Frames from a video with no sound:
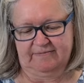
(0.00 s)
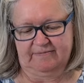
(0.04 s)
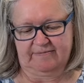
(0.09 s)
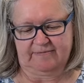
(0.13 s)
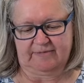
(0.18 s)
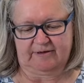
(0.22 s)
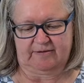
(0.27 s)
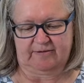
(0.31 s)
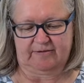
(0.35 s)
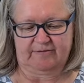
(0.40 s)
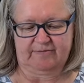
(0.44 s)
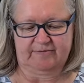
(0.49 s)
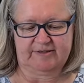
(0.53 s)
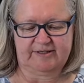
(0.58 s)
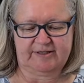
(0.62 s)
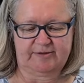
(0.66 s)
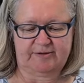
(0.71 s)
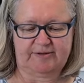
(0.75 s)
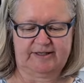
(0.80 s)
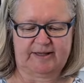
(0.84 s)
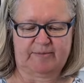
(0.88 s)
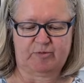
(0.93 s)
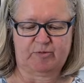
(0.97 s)
Bon, on va dire
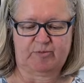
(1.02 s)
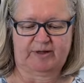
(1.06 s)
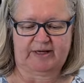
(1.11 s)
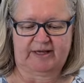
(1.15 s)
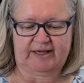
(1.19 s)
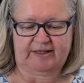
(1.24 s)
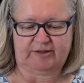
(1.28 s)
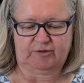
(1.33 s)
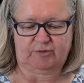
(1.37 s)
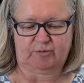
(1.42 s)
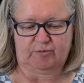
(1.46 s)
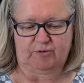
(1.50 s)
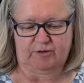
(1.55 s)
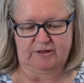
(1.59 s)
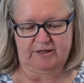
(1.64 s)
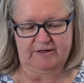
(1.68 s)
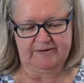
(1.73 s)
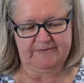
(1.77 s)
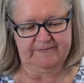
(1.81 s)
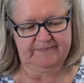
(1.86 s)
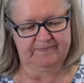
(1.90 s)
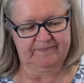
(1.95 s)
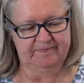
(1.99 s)
qu'on est à peu près à
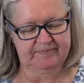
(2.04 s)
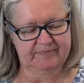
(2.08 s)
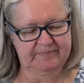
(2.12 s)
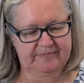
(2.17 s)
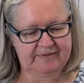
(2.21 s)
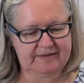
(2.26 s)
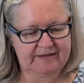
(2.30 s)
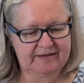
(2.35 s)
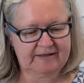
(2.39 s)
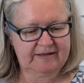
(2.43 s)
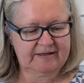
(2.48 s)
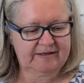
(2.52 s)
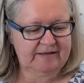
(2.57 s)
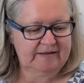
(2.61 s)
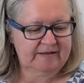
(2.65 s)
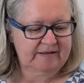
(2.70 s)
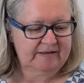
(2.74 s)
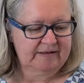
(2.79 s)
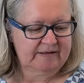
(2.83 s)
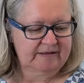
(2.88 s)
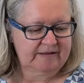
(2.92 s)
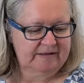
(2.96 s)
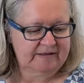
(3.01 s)
3.
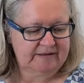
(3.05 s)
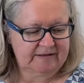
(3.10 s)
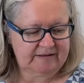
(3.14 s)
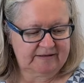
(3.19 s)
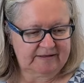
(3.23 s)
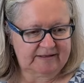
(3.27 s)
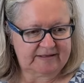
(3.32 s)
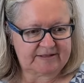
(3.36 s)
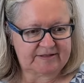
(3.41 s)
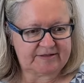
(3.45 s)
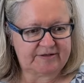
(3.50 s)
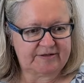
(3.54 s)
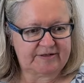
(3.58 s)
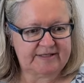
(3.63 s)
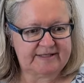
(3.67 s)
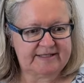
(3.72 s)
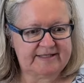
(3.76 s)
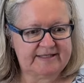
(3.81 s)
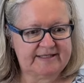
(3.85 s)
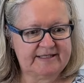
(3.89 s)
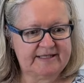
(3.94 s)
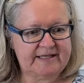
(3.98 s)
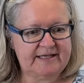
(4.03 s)
Dans ce cas
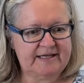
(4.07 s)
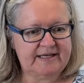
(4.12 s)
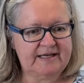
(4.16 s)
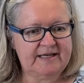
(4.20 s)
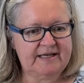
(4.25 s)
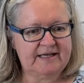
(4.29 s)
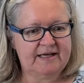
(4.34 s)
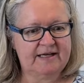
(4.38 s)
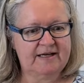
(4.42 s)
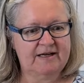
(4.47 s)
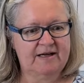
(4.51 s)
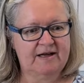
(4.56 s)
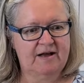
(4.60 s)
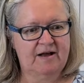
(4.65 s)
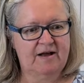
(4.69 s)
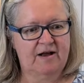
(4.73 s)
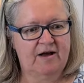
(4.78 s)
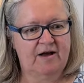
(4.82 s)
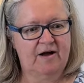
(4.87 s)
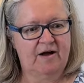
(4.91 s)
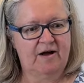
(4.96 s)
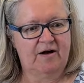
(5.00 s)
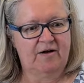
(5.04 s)
ici,
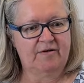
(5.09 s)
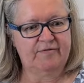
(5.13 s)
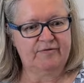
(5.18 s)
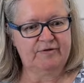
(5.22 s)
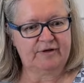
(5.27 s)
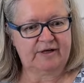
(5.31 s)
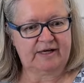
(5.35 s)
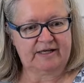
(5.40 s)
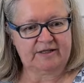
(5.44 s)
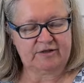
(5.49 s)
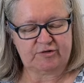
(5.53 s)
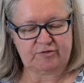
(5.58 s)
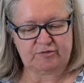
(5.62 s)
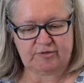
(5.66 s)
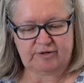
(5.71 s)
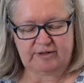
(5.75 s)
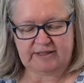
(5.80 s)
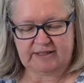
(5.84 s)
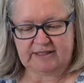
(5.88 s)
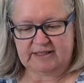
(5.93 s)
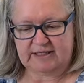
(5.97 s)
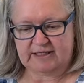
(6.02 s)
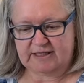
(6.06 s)
on veut
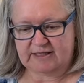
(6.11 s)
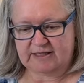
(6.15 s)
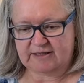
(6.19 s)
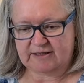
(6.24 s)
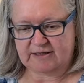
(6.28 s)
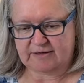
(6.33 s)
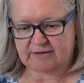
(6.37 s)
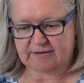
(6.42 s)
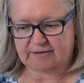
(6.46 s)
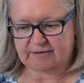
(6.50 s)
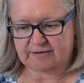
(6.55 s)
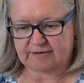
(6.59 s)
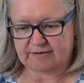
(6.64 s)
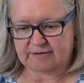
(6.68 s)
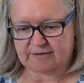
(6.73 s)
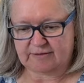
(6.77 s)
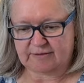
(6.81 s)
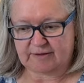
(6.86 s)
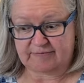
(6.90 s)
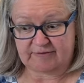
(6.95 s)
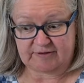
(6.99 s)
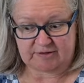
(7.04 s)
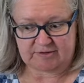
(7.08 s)
rajouter, enfin,
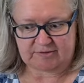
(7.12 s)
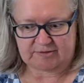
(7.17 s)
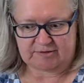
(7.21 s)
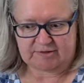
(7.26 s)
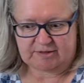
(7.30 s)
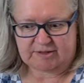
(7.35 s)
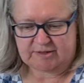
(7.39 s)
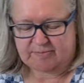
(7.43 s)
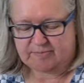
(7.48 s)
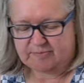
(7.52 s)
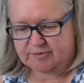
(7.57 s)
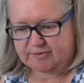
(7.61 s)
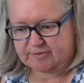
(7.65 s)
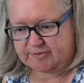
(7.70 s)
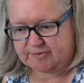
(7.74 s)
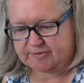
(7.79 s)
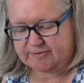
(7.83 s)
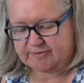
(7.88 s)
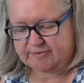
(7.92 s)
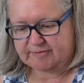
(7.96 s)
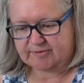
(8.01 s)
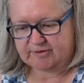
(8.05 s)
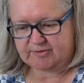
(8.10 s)
euh, en fait, j'ai pas,
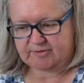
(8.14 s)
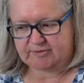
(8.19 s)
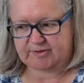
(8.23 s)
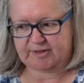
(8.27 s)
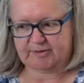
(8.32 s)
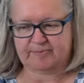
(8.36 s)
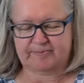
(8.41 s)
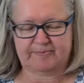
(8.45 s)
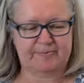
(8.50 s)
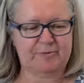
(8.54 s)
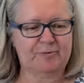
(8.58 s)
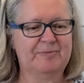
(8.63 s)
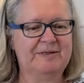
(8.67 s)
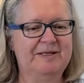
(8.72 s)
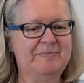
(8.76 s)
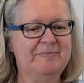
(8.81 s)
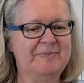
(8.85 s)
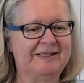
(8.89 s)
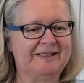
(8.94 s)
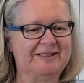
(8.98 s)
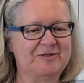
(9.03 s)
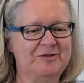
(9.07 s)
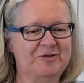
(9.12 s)
j'ai oublié de
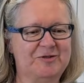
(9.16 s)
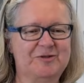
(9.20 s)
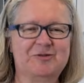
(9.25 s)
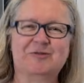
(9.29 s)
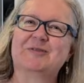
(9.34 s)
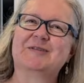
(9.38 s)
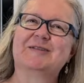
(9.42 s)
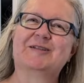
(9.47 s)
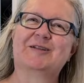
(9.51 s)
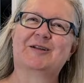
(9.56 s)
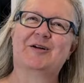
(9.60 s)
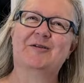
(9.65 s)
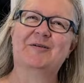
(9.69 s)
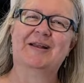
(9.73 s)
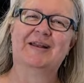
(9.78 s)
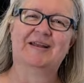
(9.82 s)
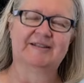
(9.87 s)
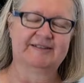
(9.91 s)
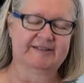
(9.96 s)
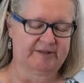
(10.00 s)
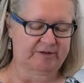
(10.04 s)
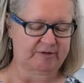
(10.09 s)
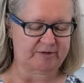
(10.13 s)
parler du jus de citron,
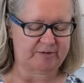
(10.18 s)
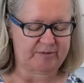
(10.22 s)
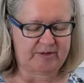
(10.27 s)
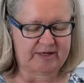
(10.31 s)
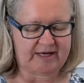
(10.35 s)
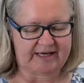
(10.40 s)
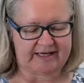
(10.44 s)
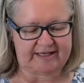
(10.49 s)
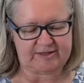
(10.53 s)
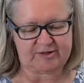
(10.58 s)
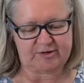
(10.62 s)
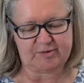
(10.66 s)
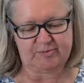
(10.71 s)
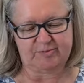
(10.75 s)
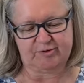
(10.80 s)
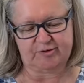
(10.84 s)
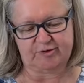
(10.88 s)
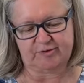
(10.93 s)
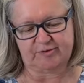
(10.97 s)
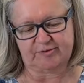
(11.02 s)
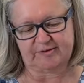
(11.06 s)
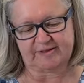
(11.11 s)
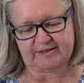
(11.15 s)
alors c'est une cuillère à soupe du
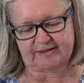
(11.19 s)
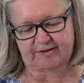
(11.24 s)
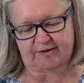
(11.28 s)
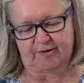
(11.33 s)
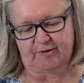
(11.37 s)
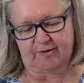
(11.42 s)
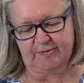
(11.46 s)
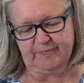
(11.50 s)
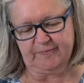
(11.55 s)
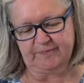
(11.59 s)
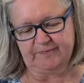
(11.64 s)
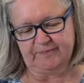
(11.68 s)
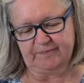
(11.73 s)
jus de citron.